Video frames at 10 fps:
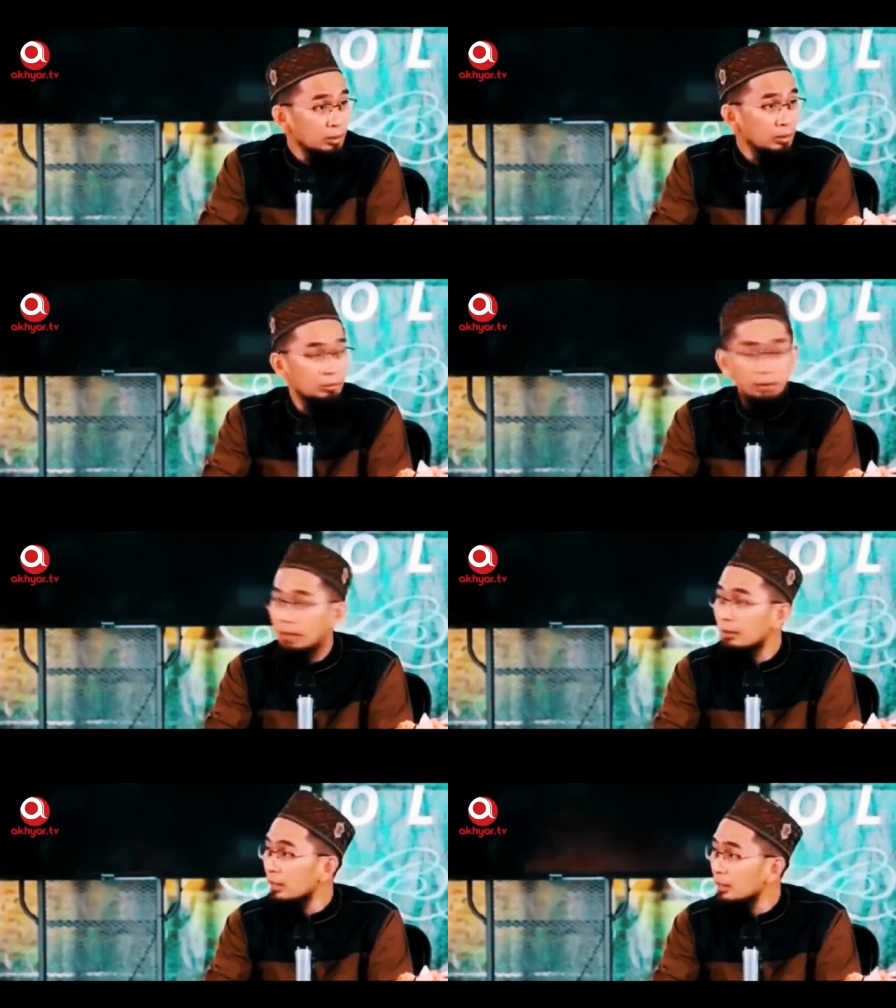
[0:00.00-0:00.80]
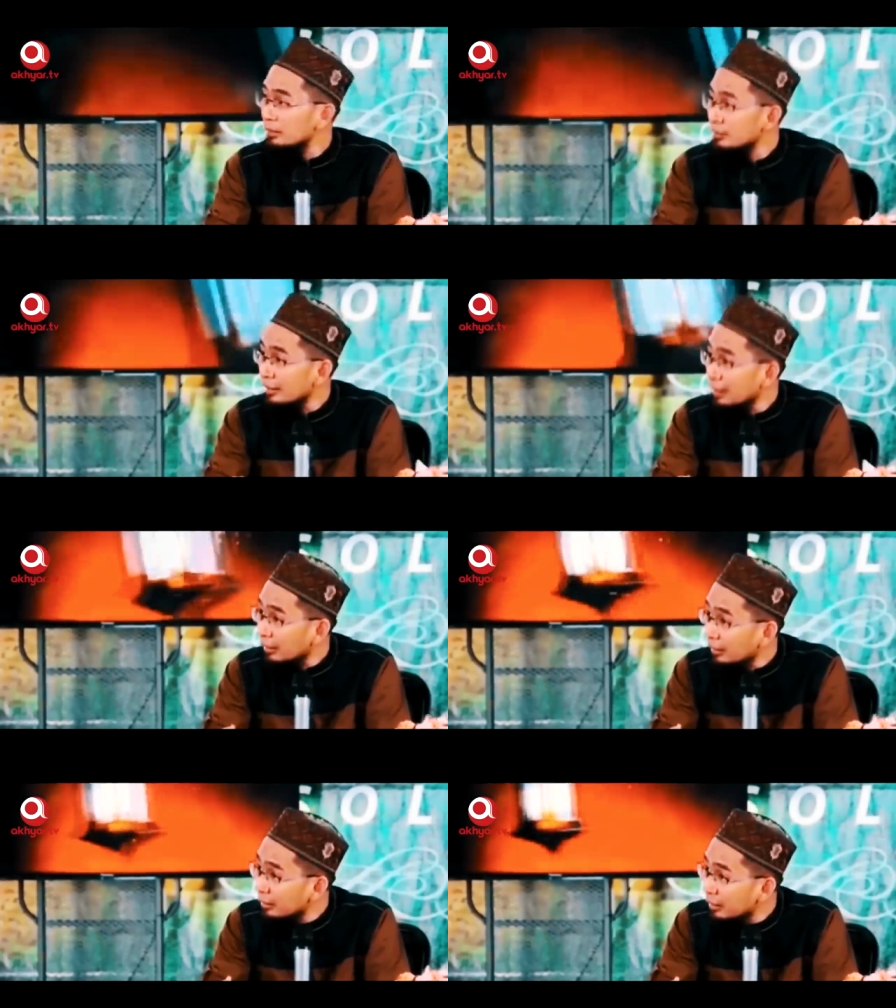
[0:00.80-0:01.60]
kemudian dia
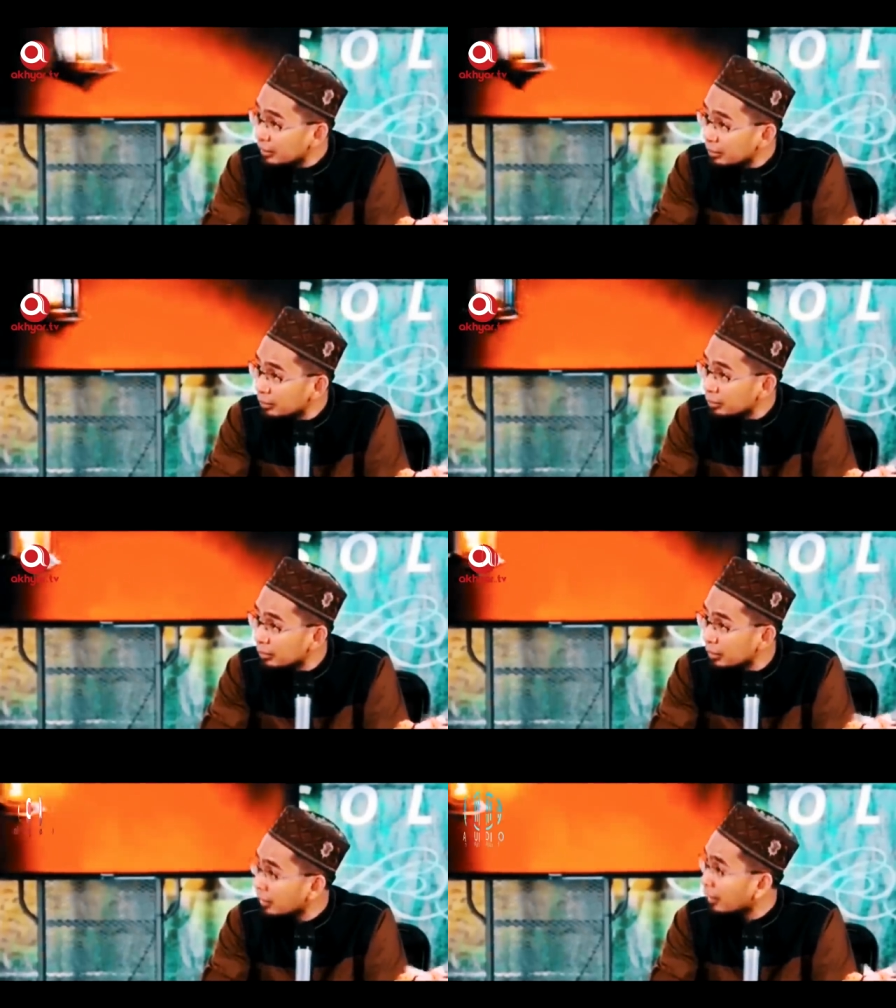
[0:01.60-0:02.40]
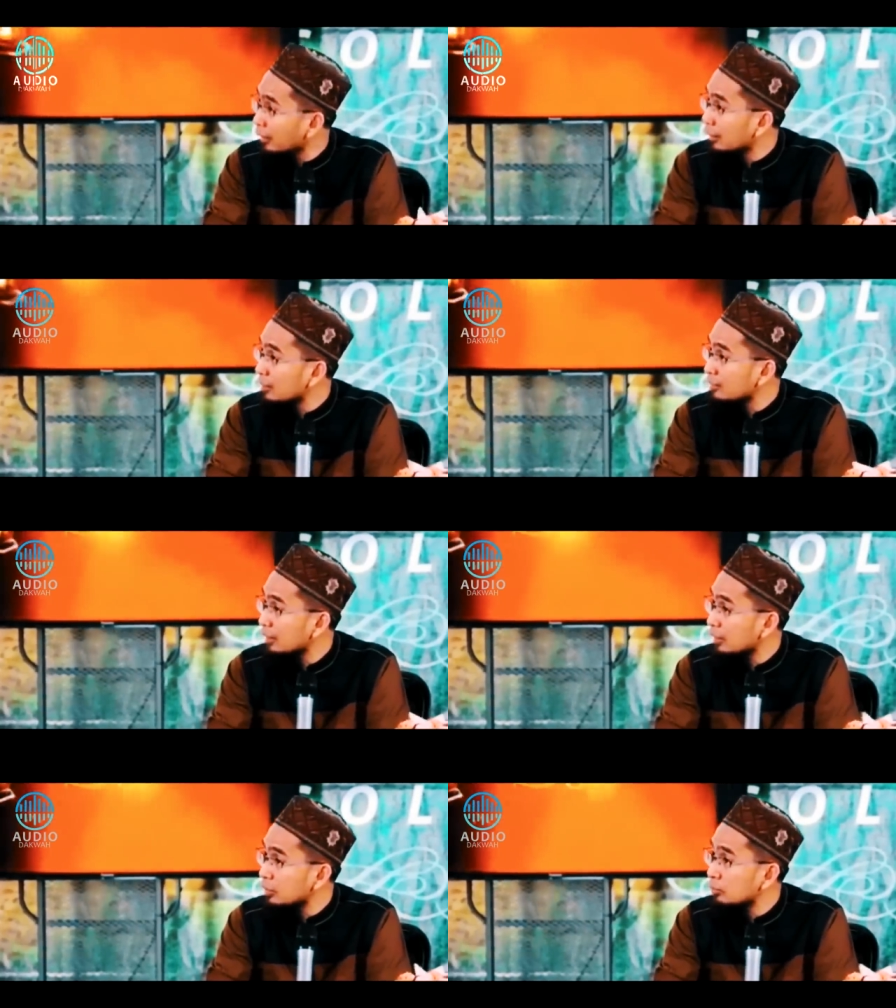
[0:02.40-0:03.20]
sadarkan diri dulu. Kadang-kadang
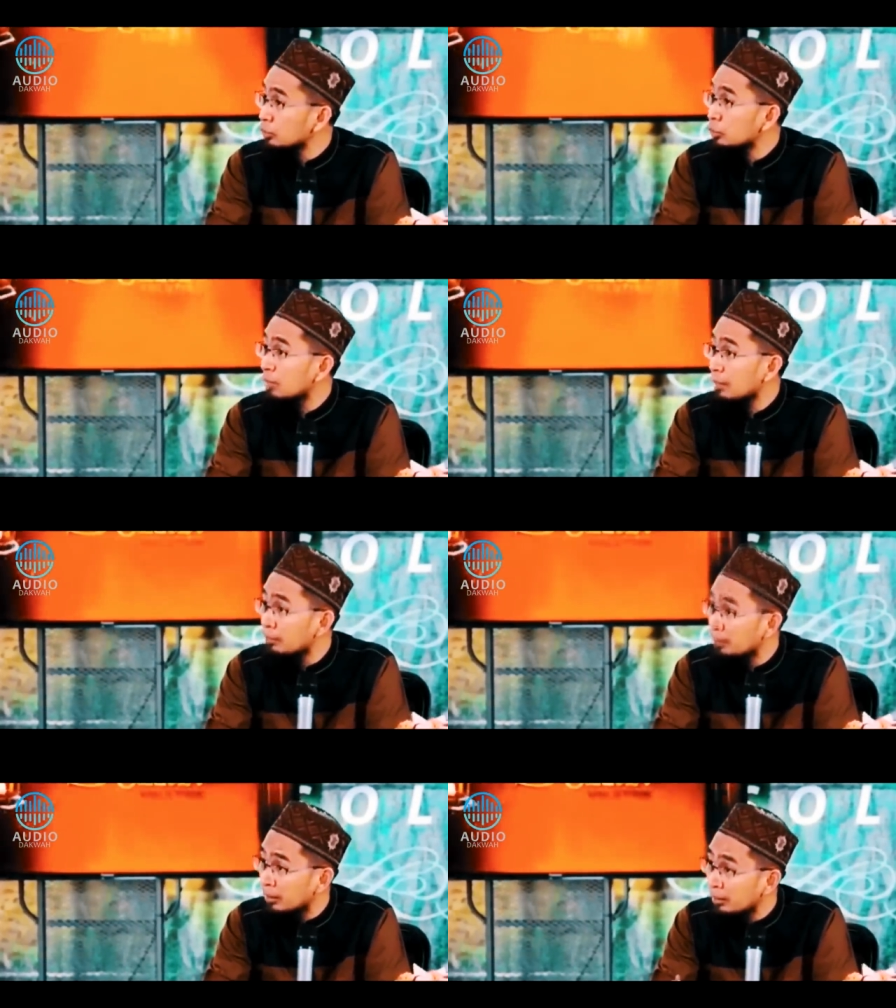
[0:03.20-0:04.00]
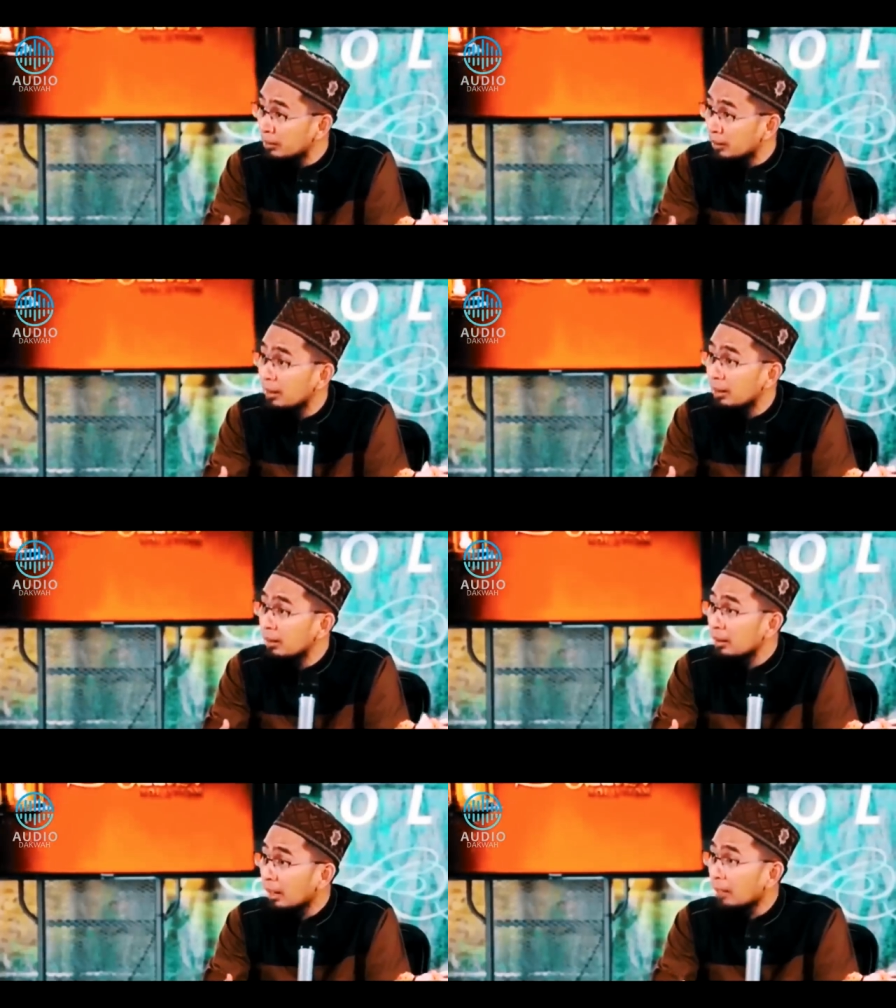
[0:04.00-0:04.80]
sadar itu butuh berapa menit, ya?
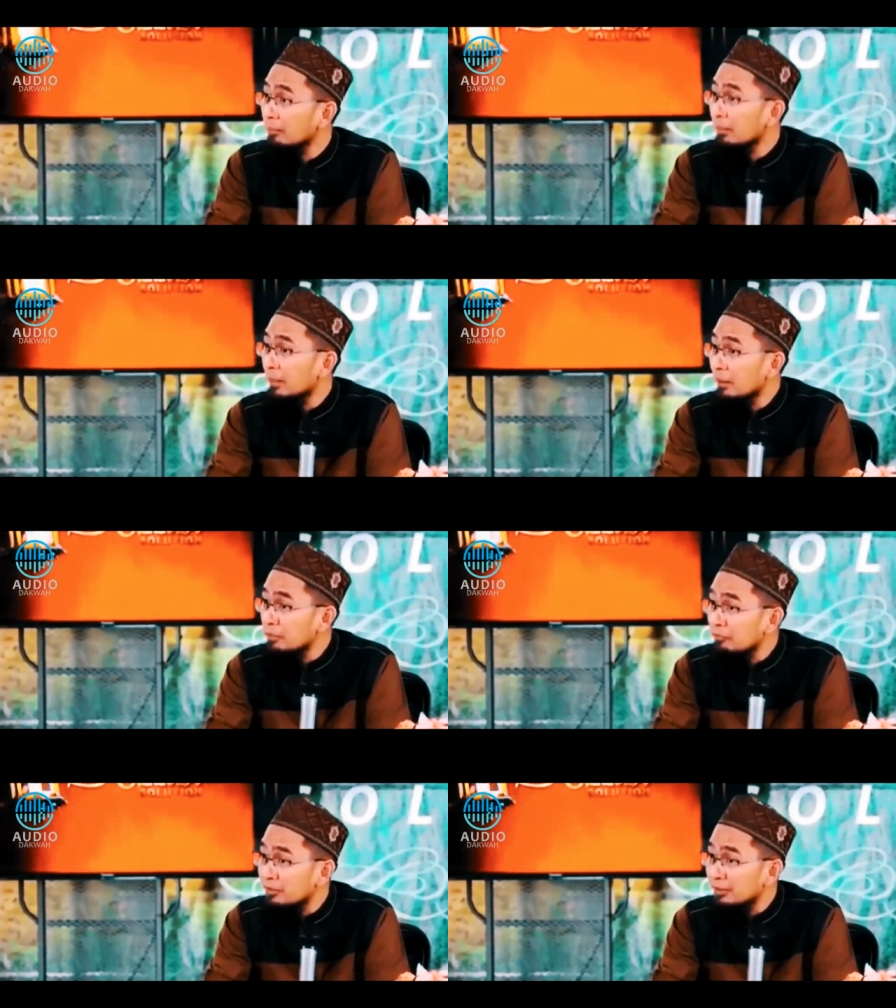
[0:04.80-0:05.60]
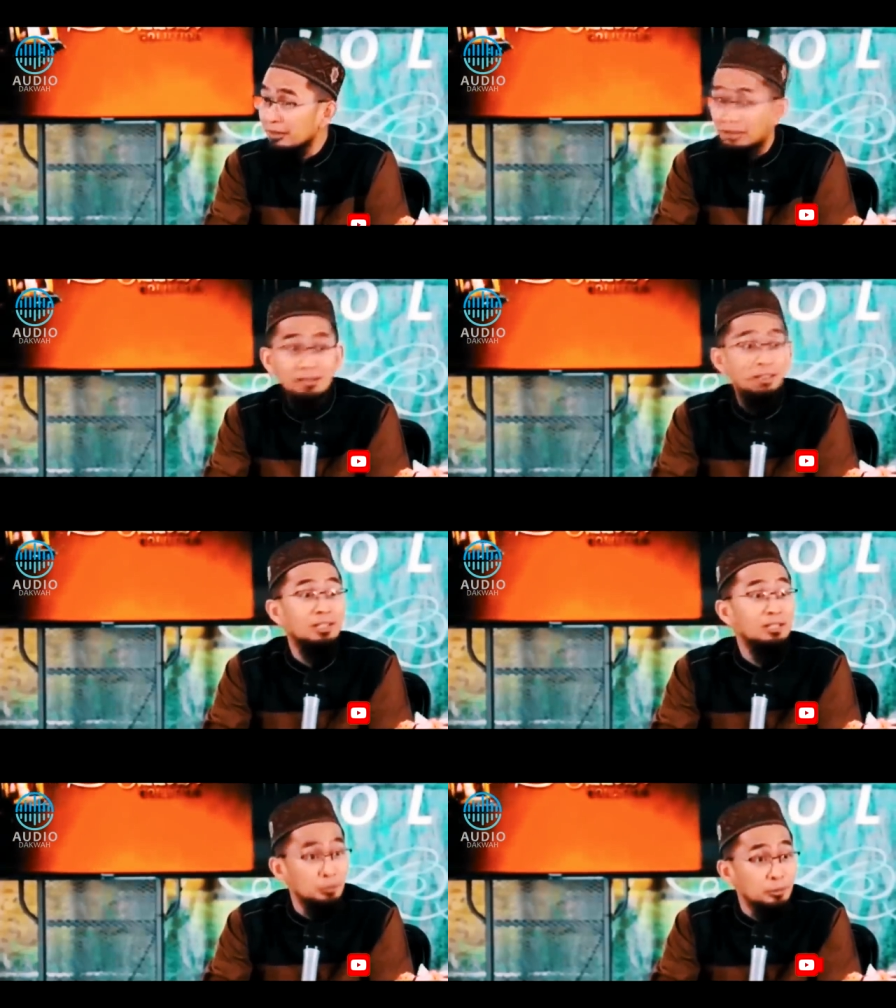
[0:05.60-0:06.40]
Kadang melewati fase yang tidak
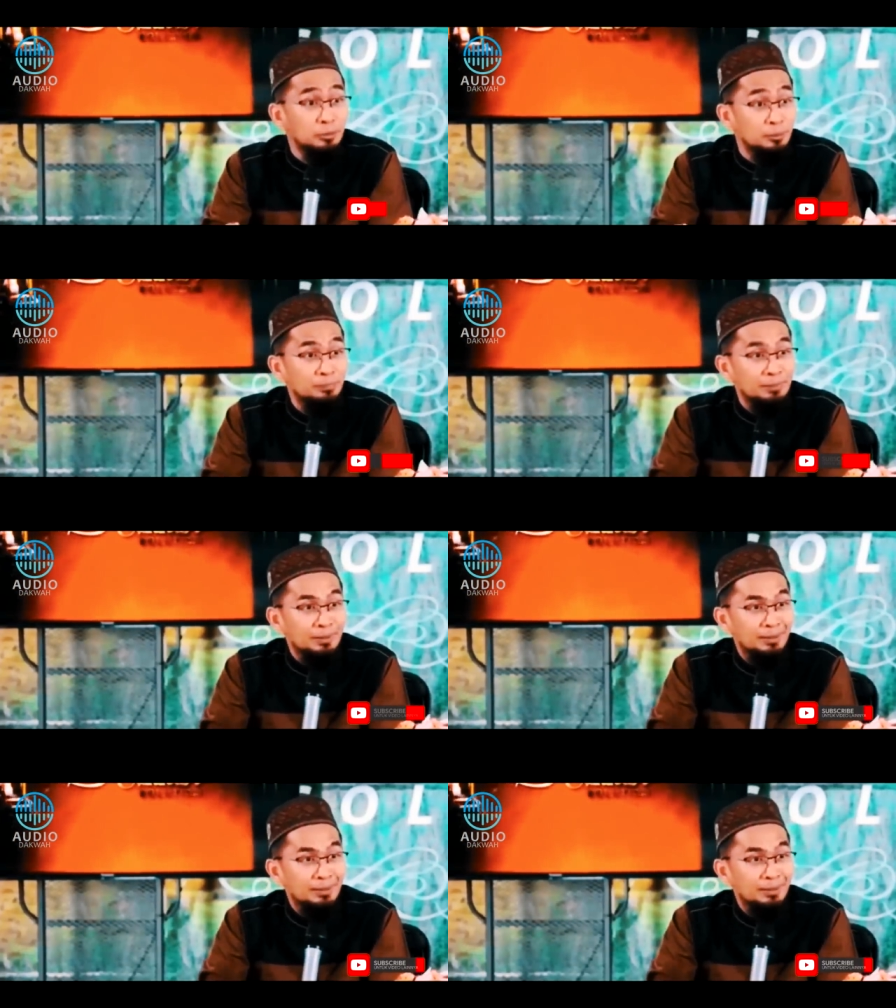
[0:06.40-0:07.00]
terhitung.